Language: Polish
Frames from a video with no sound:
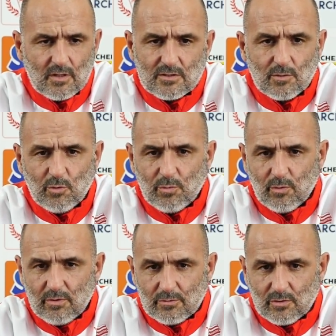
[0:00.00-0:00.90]
jest to mój
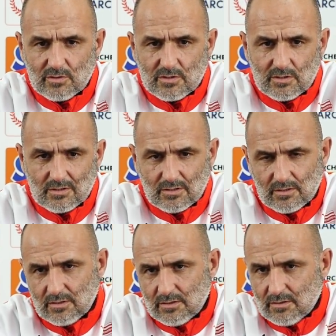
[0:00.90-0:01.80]
problem, to jest
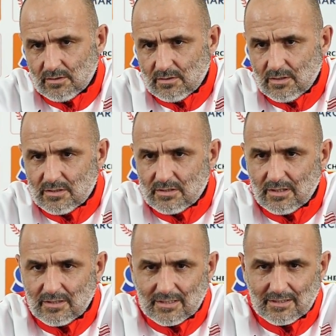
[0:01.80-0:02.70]
y,
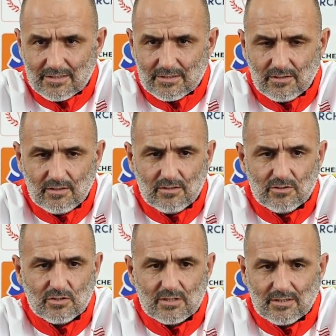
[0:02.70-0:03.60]
decyzja Sandecji,
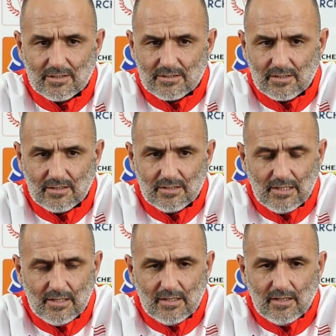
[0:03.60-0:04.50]
czy Sandecja
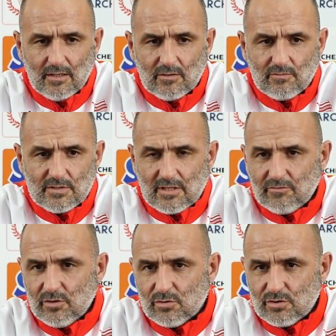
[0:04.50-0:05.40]

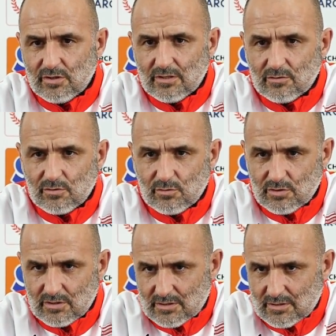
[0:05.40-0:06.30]
wystawi go czy nie, no to już
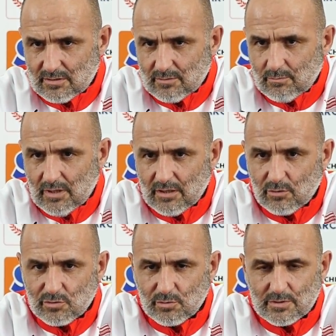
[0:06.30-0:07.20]
jest, y, ma
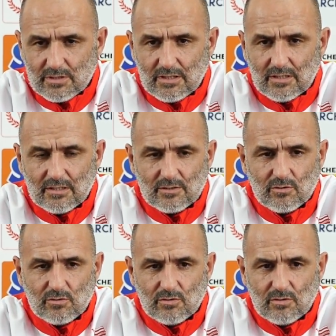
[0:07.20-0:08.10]
jakąś opcję, ale
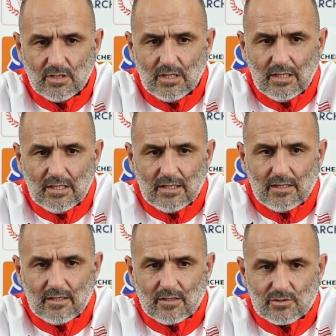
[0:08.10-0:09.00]
to
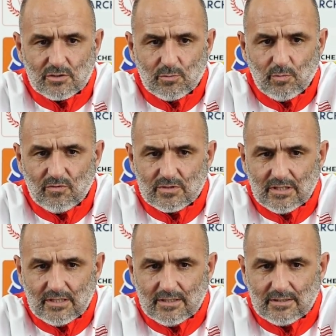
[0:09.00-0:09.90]
ja życzę mu
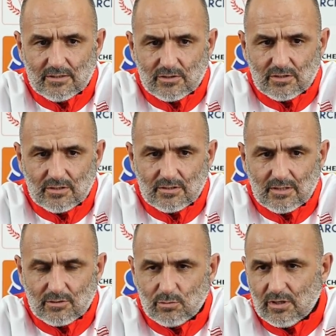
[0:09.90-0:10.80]
powodzenia i też y,
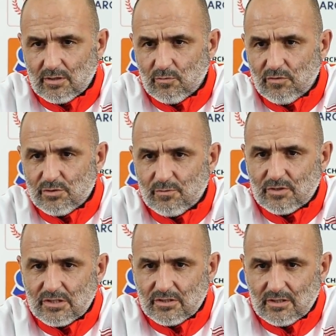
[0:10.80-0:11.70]
tak tutaj mówiliśmy
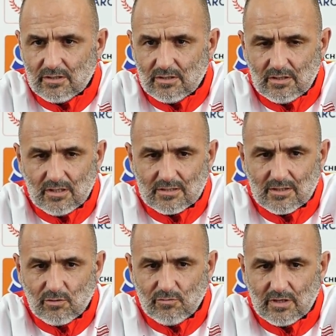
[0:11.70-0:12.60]
wcześniej nieraz na
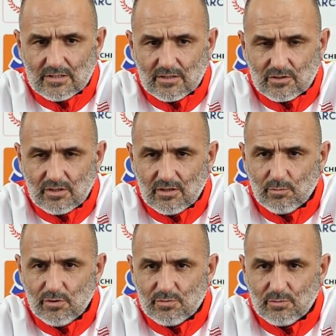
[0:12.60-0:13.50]
konferencjach, że nie
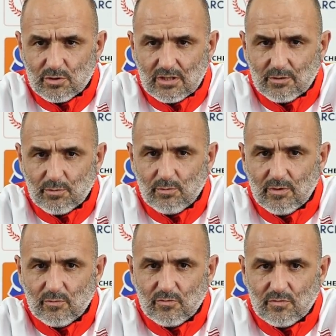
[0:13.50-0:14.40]
robiliśmy mu żadnych
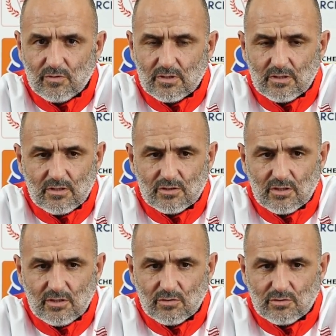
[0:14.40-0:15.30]
problemów, y,
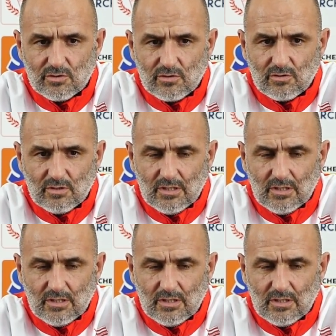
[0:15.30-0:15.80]
jeżeli chodzi o,